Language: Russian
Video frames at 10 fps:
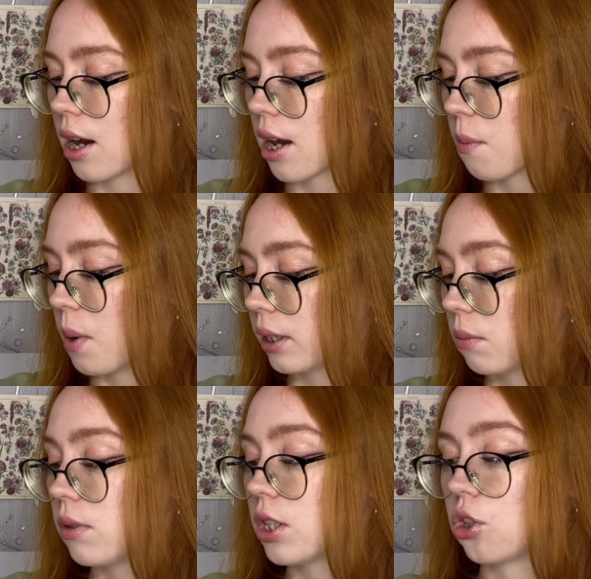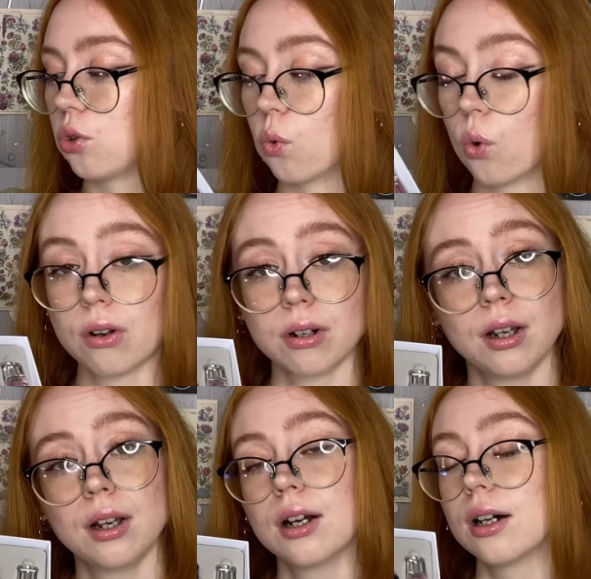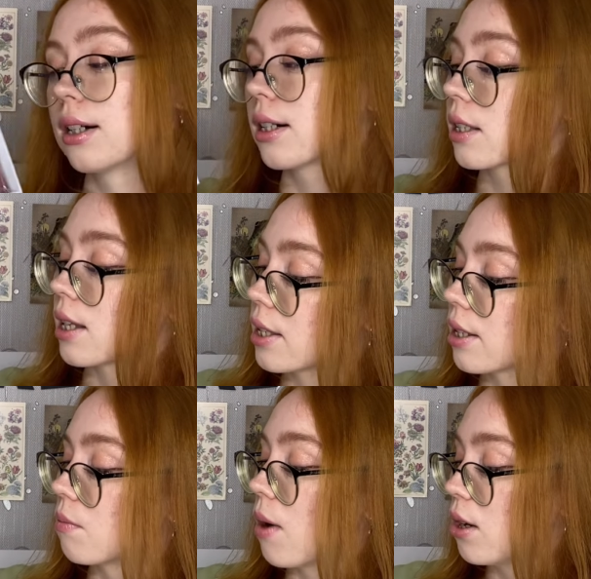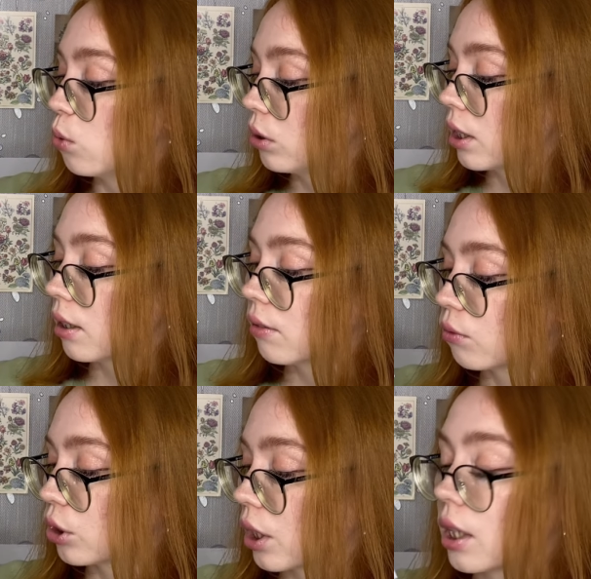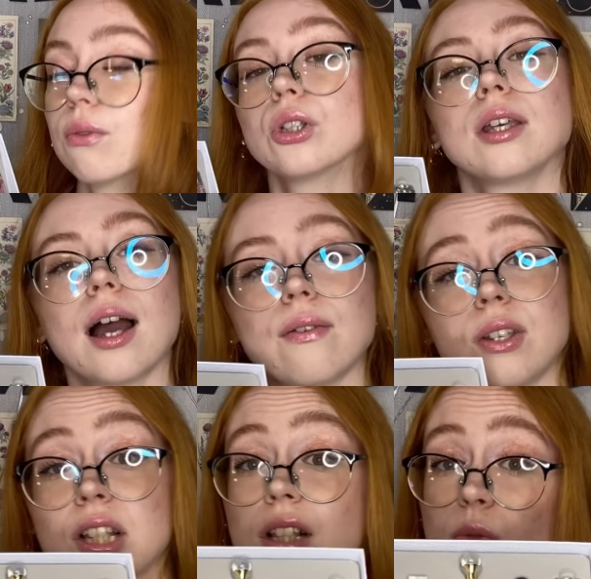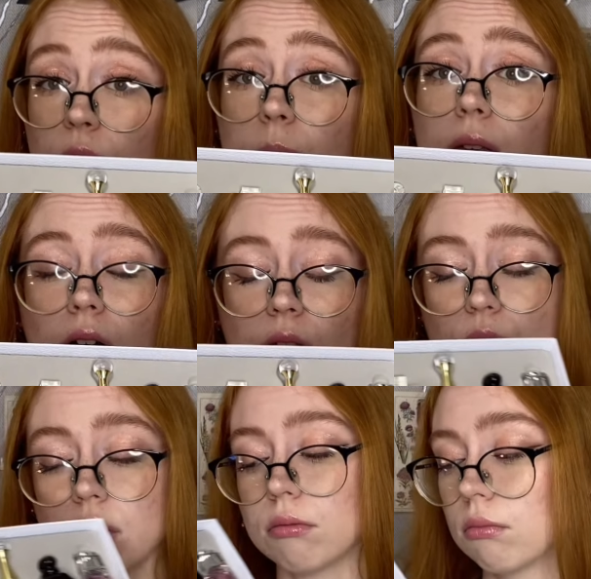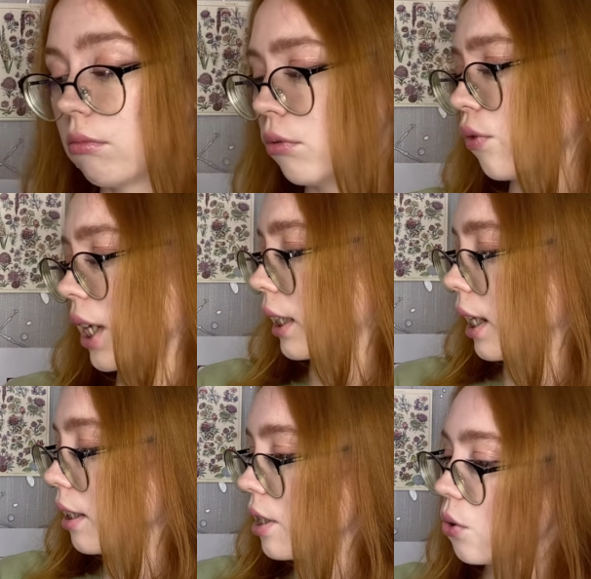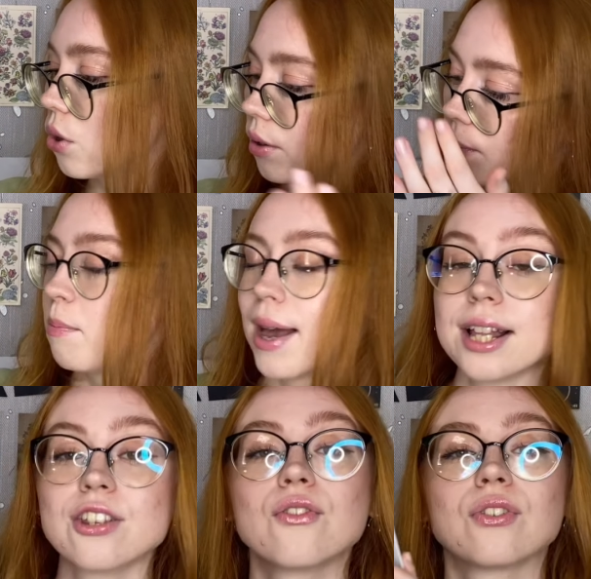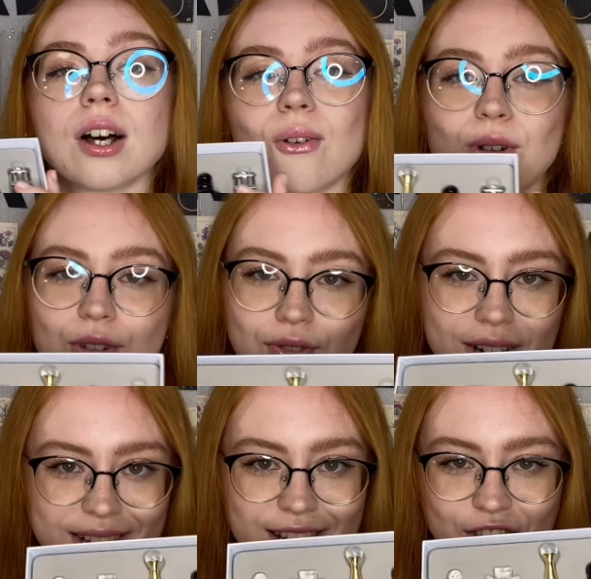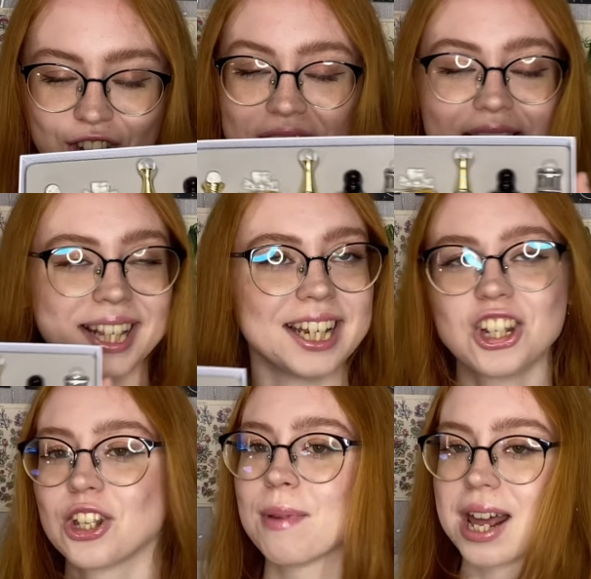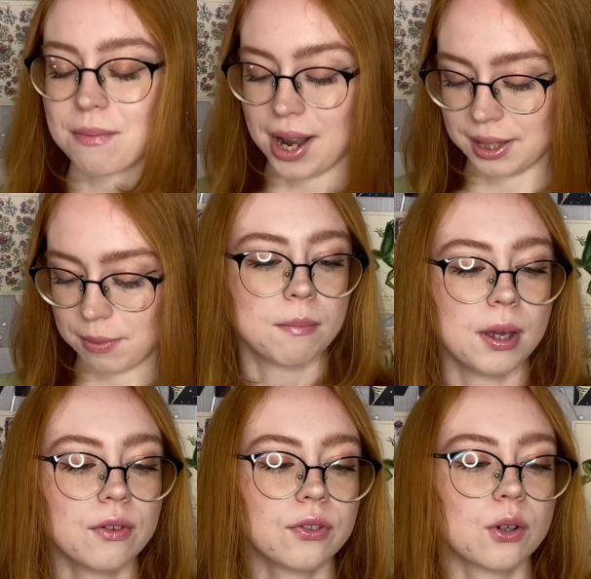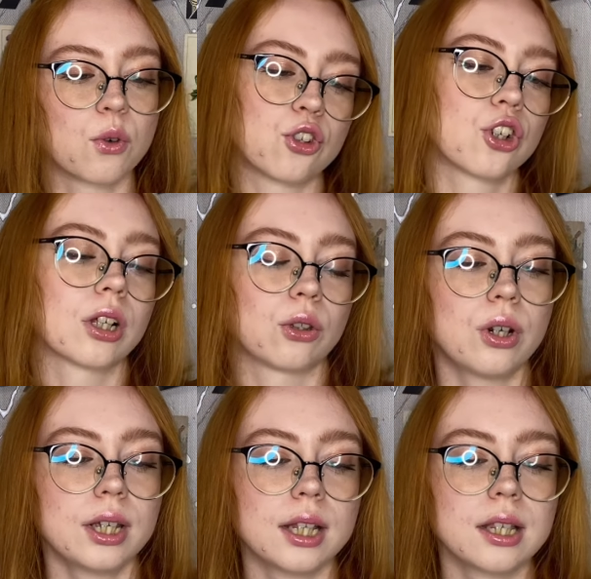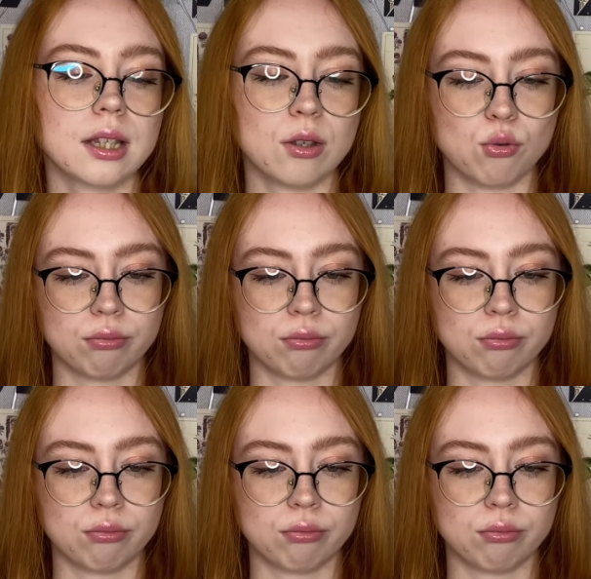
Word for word: аромат Miss Dior. А, кстати, малютки, вот такие вот я видела в улыбке радуги, но вряд ли это Dior. Пять флаконов различных с различными ароматами. Первый флакончик, который я достаю,